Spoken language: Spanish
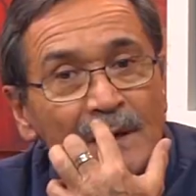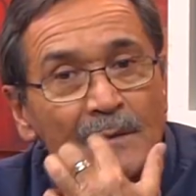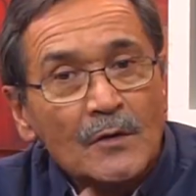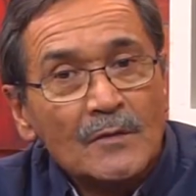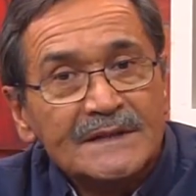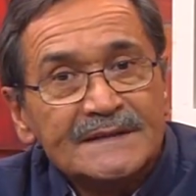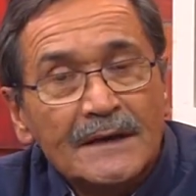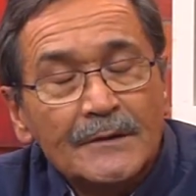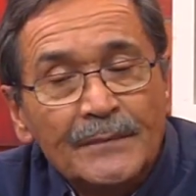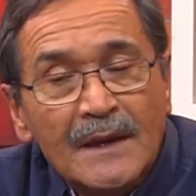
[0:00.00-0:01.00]
hemos
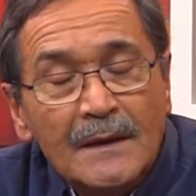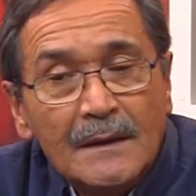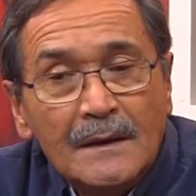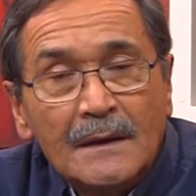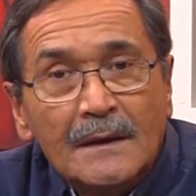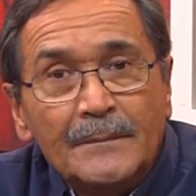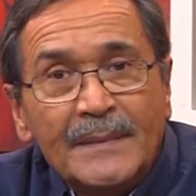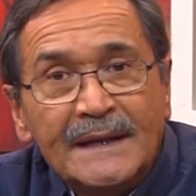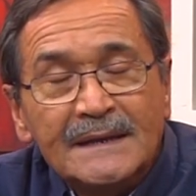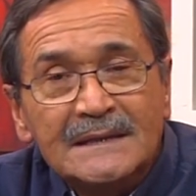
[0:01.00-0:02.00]
conversado, eh,
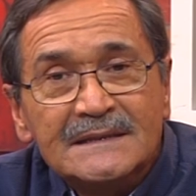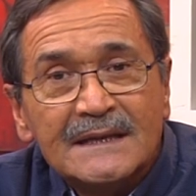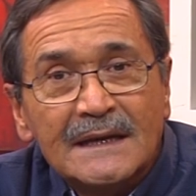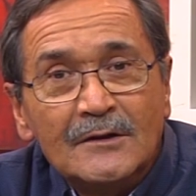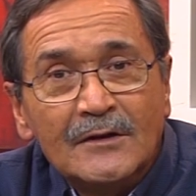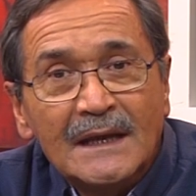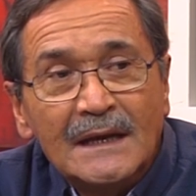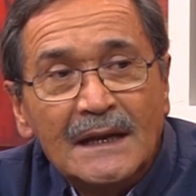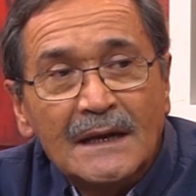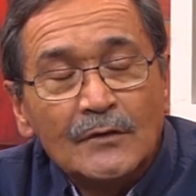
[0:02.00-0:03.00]
para analizar lo que es
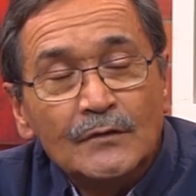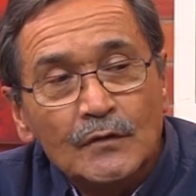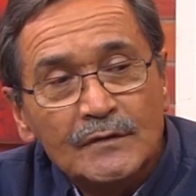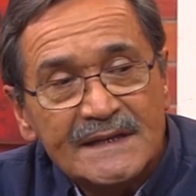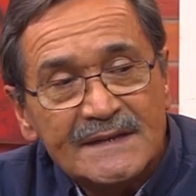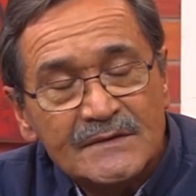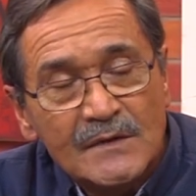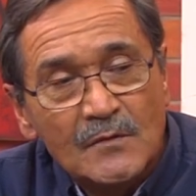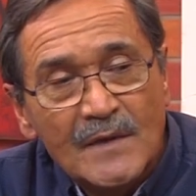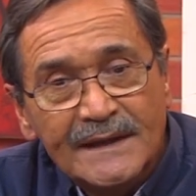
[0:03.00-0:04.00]
la conducta
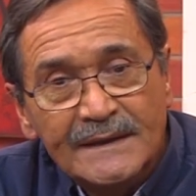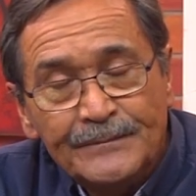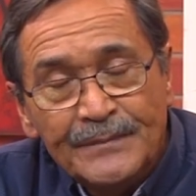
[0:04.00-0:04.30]
sexual humana,